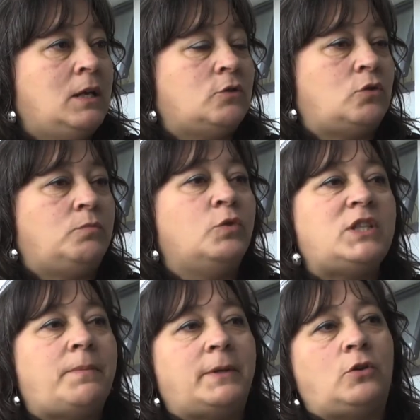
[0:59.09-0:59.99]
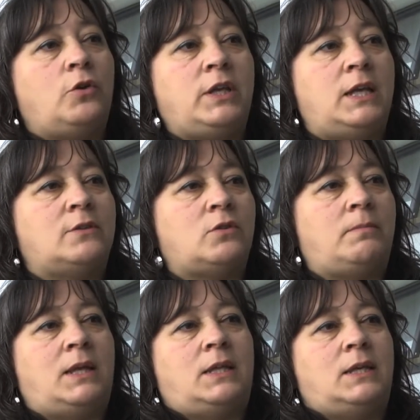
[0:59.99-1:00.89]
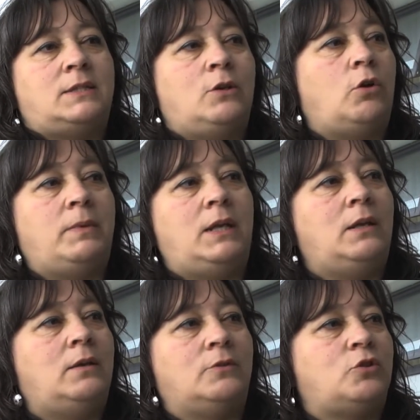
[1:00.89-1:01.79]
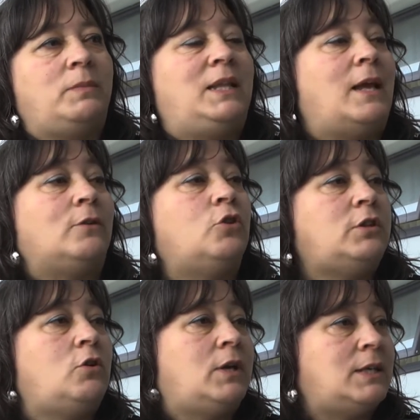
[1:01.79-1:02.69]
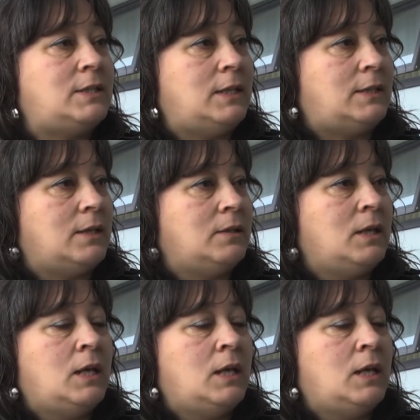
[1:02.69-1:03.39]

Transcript: son muchas patologías, son más de 5.000, 8.000 diagnósticos que existen.